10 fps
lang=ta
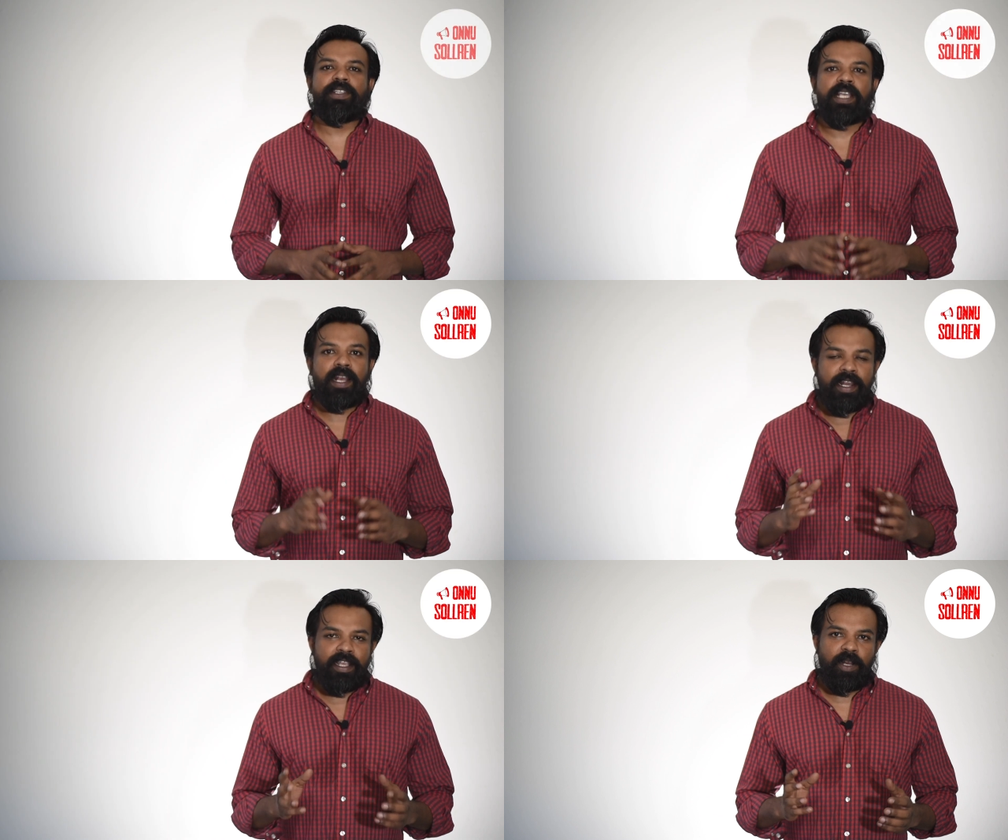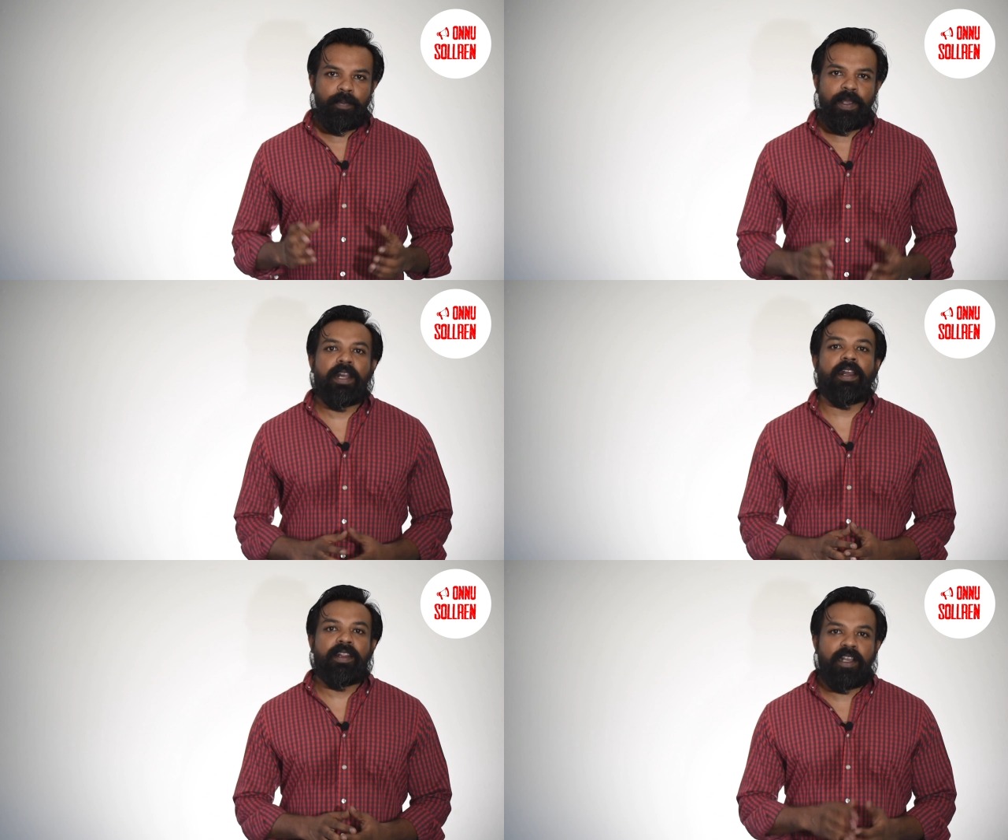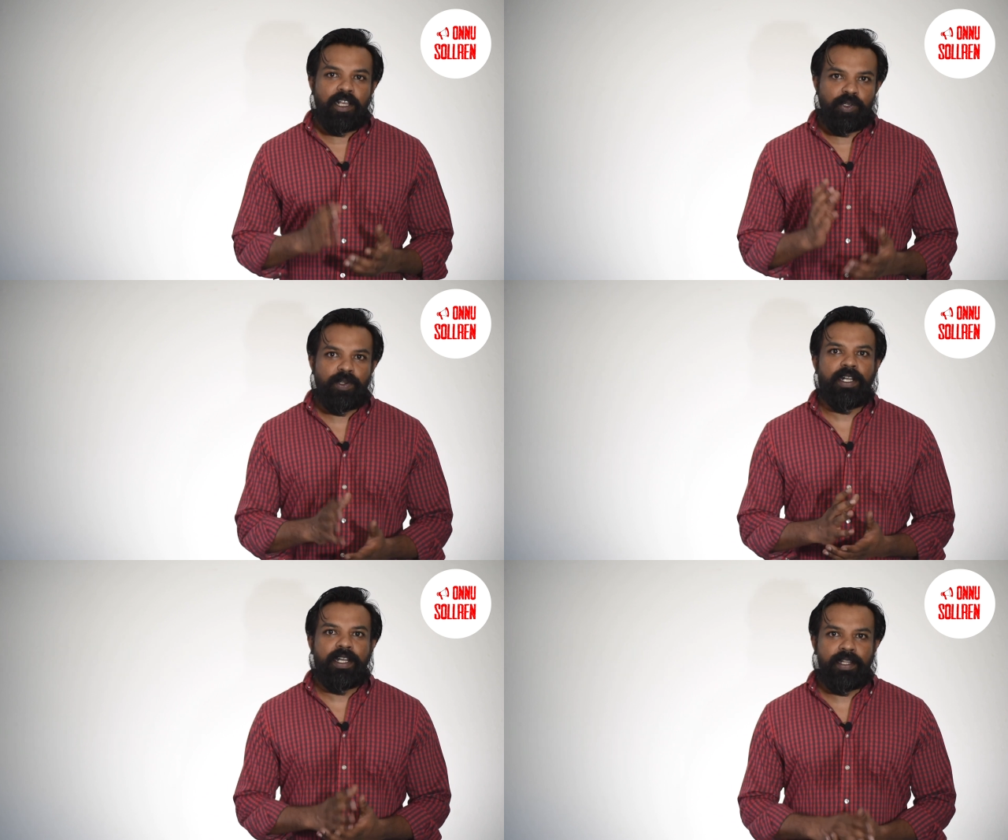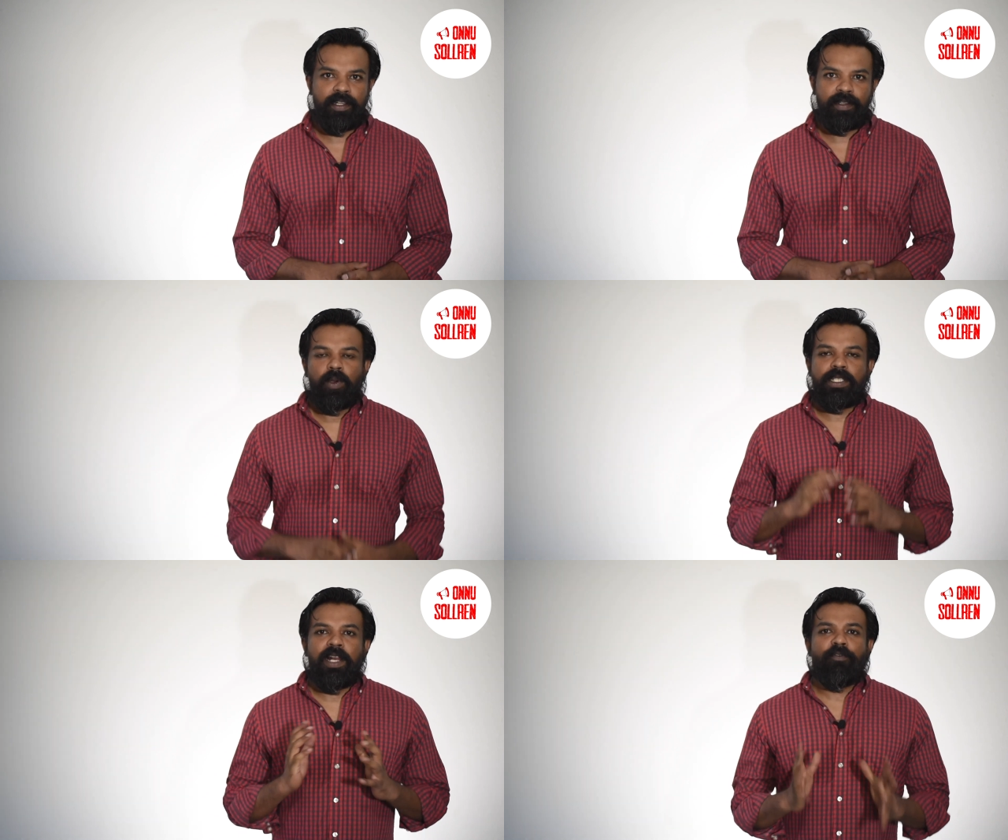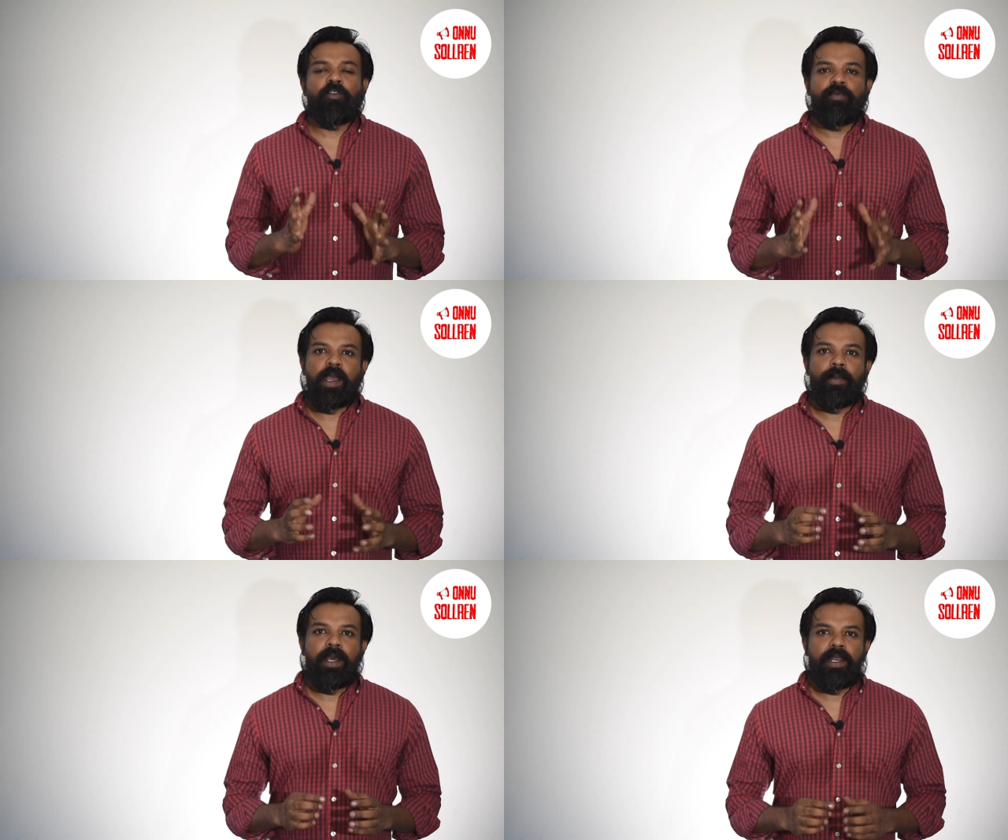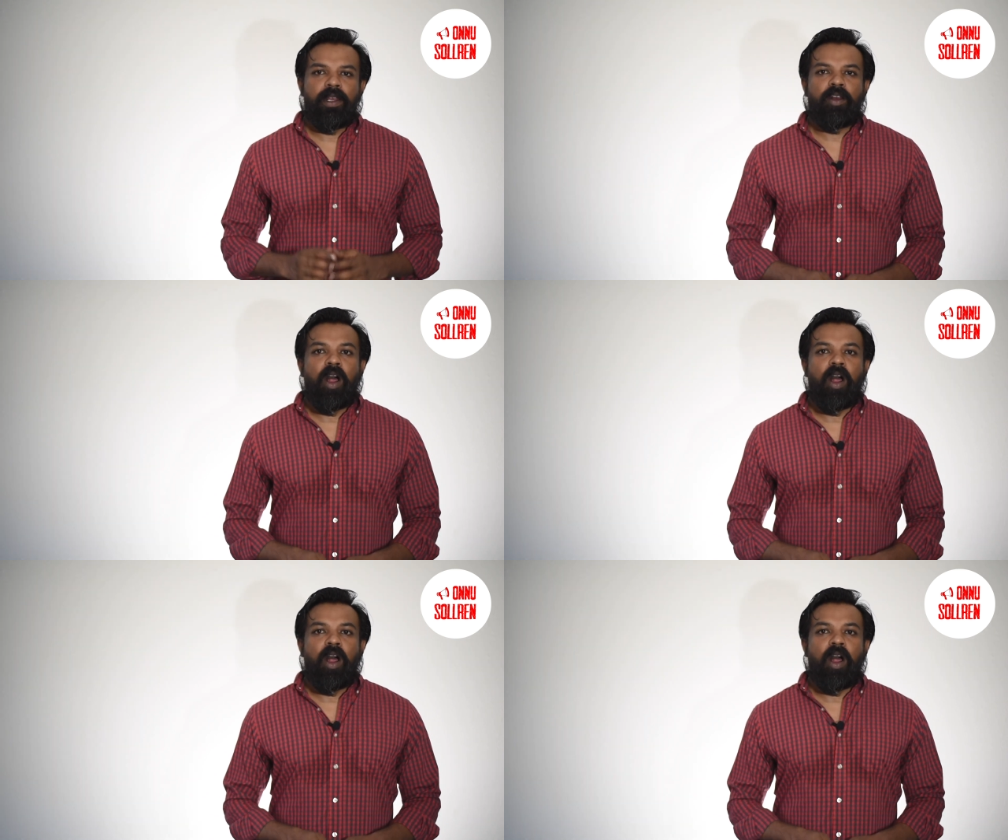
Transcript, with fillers: விசாரணைங்கிற பேரில் நடந்த கஸ்டோடியல் டெத் ஒரு செல்போன் வியாபாரி